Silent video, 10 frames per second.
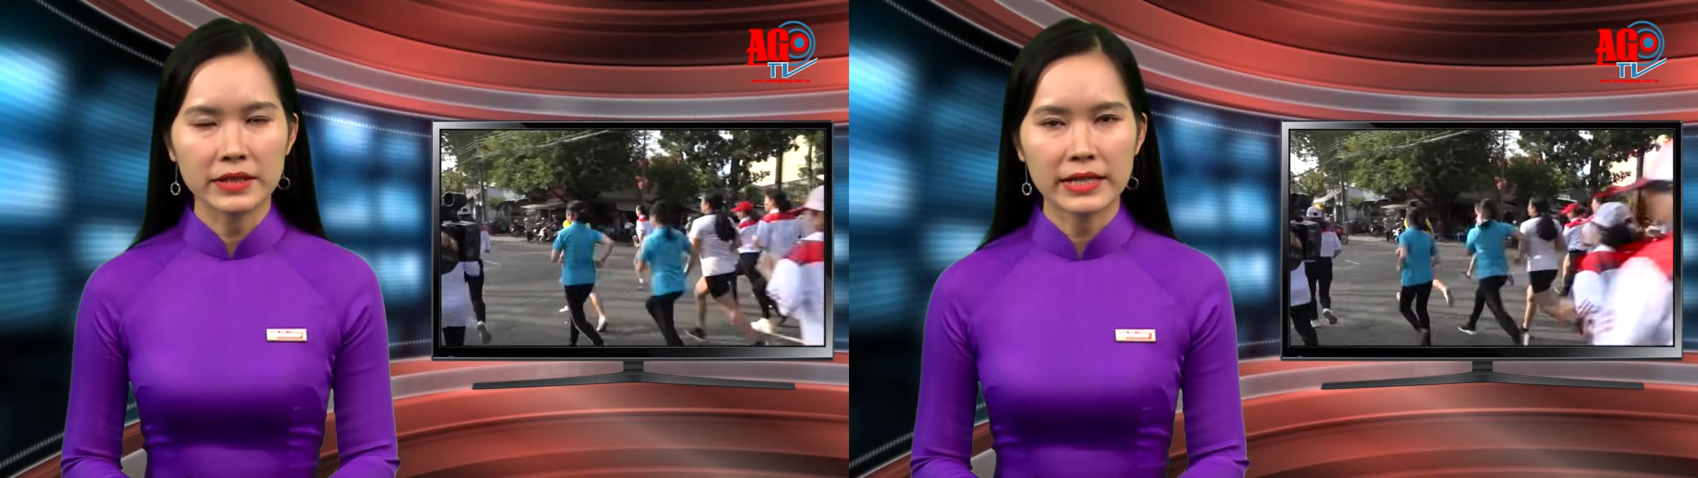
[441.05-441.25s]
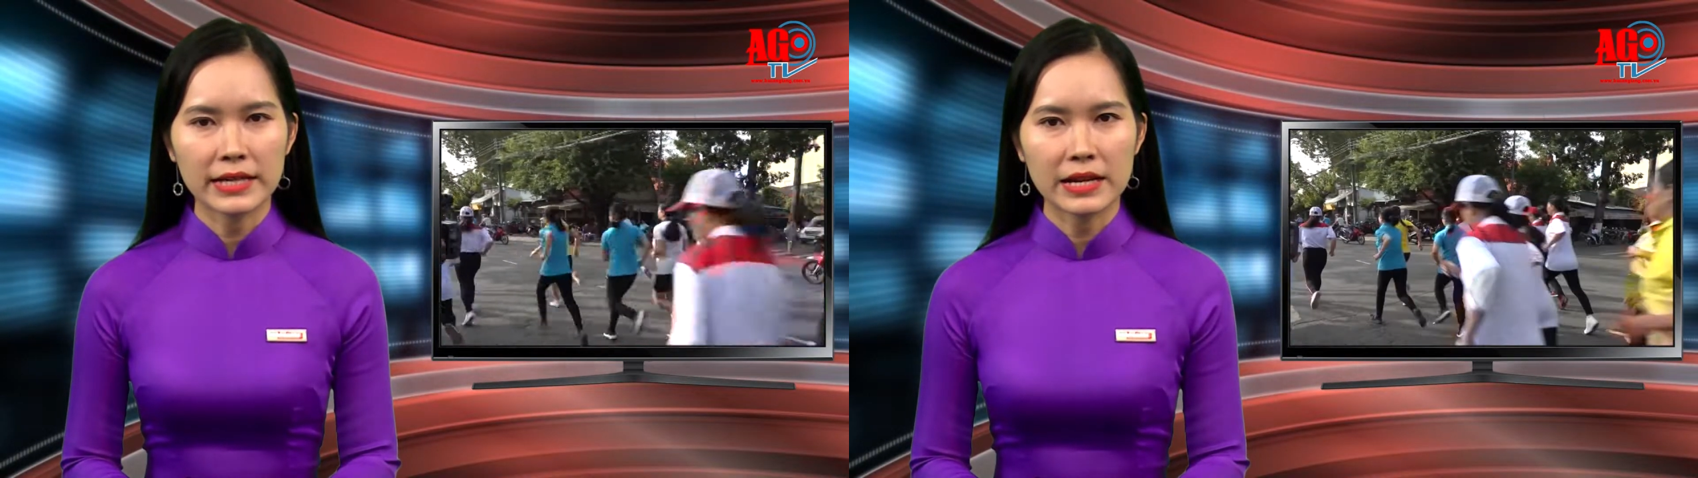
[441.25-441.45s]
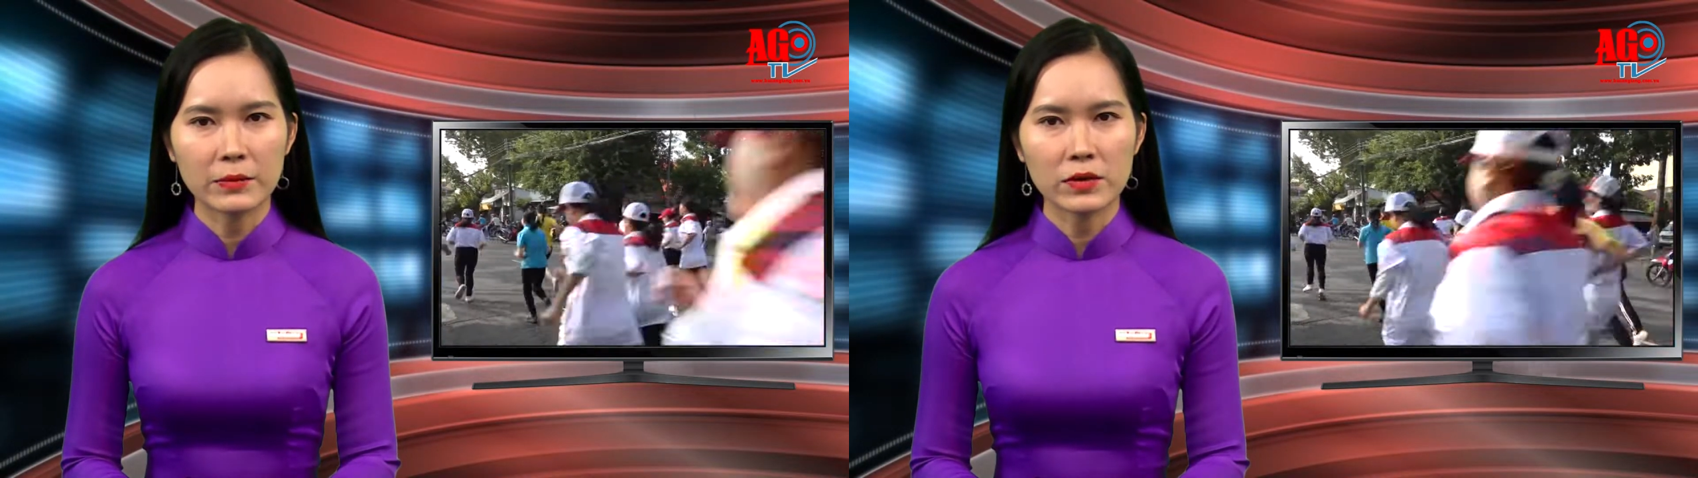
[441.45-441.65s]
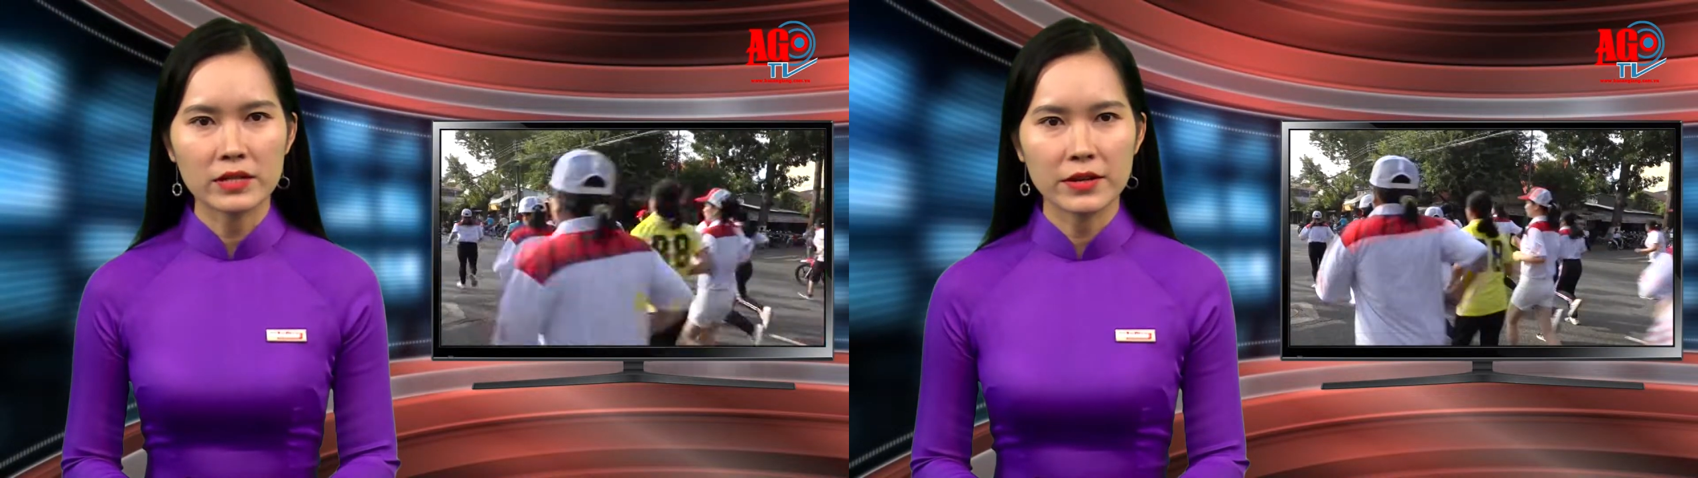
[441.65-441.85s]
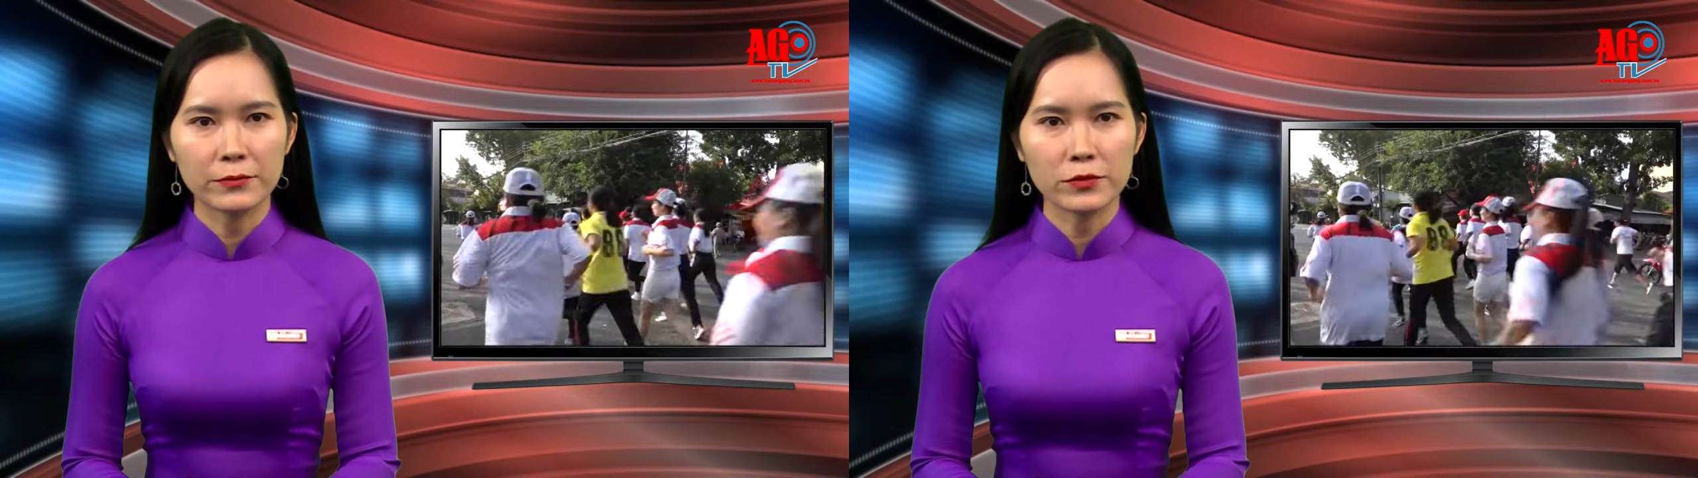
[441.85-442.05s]
ngày thành lập Hội
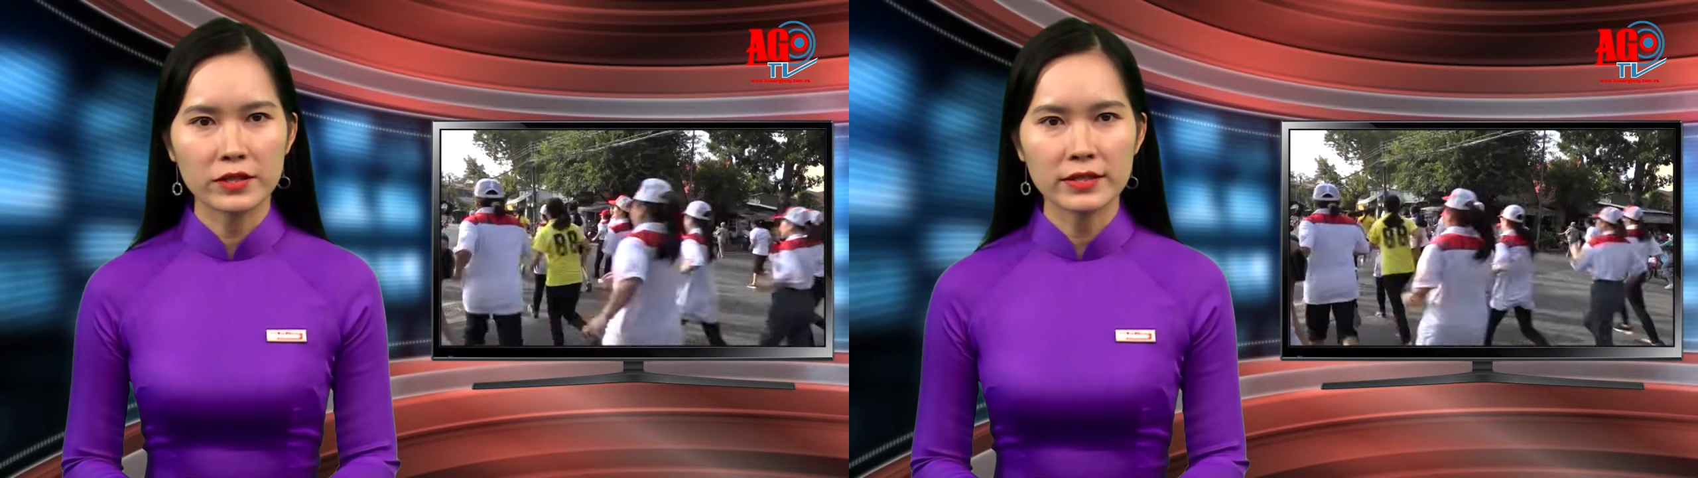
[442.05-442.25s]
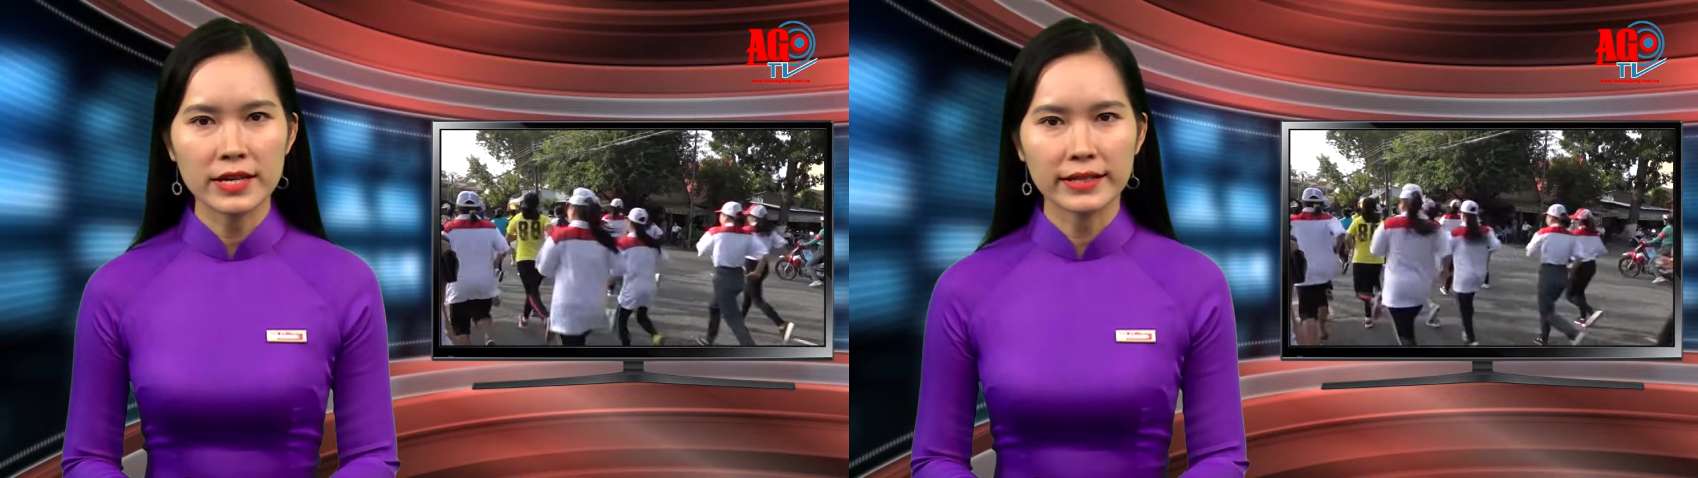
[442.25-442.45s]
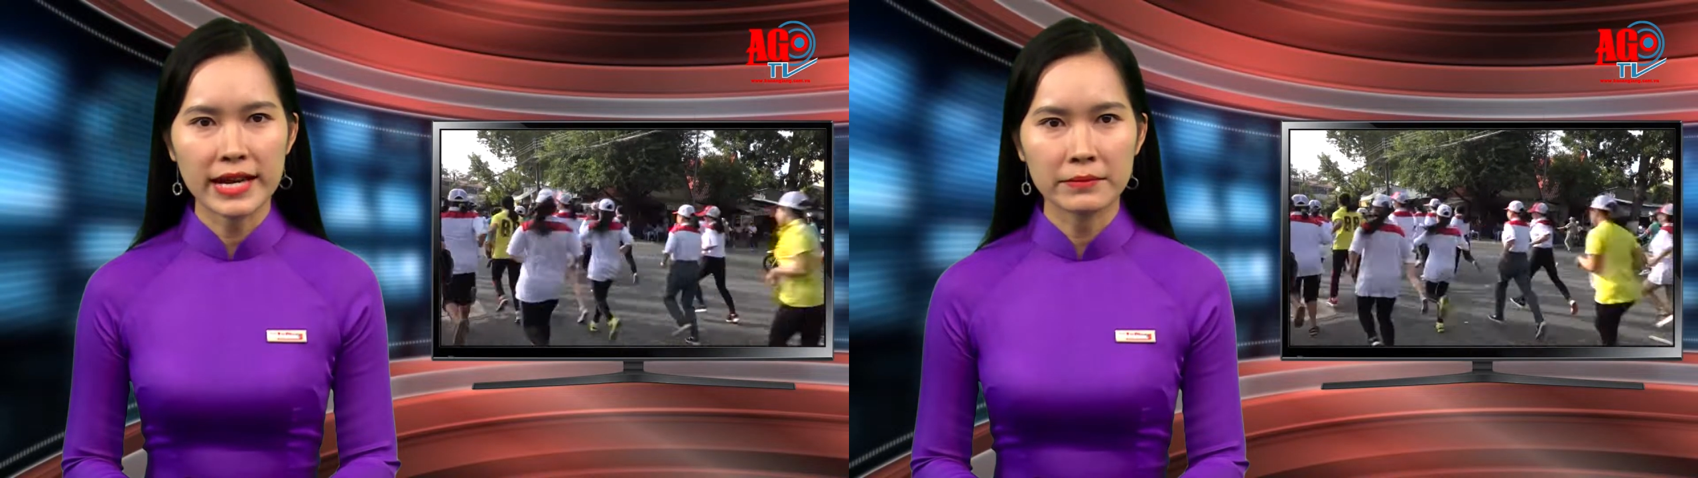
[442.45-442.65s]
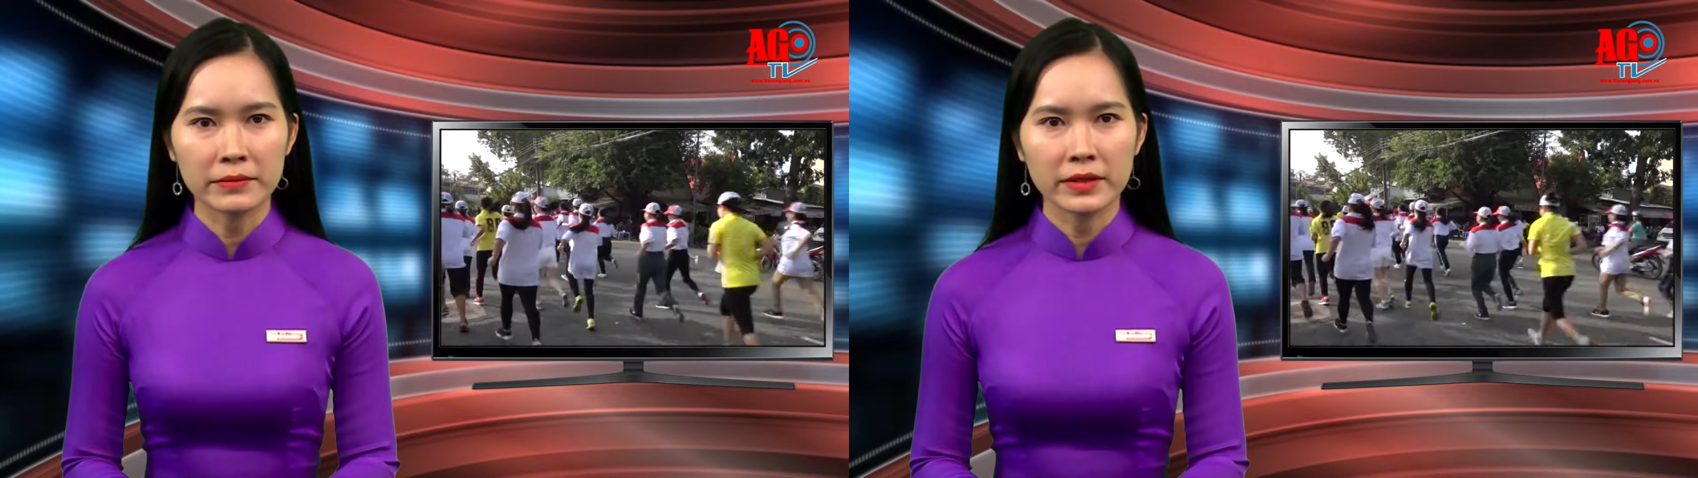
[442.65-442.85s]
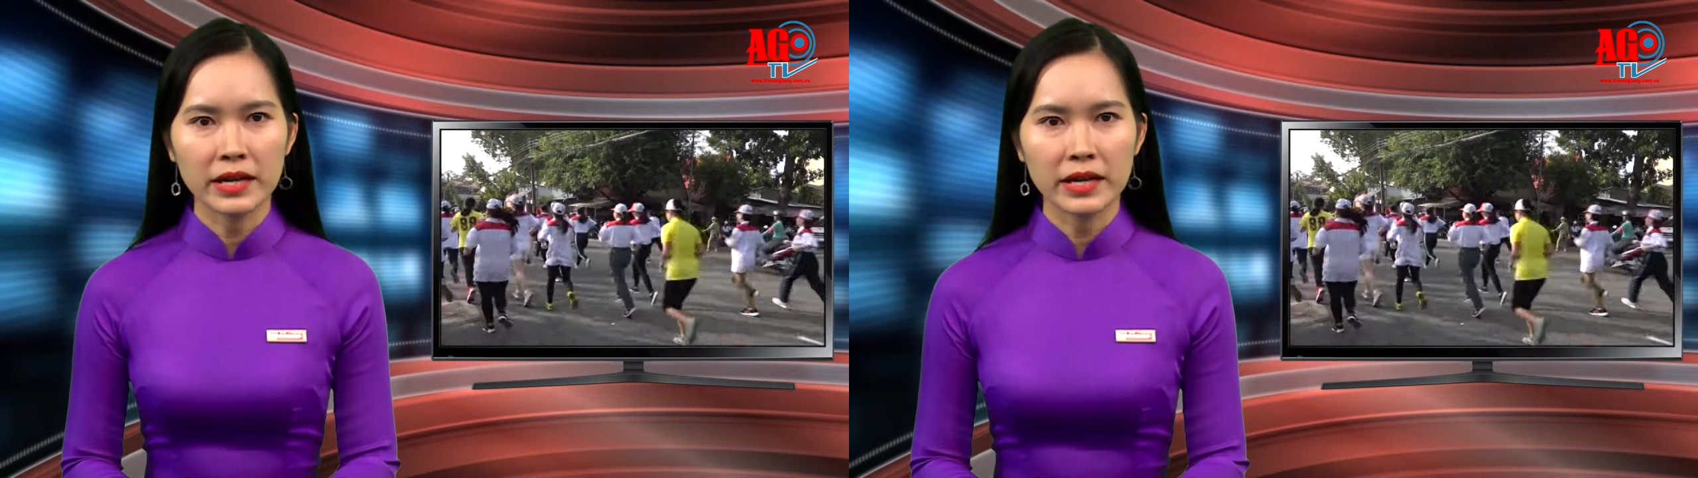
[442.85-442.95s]
Liên hiệp Phụ nữ Việt Nam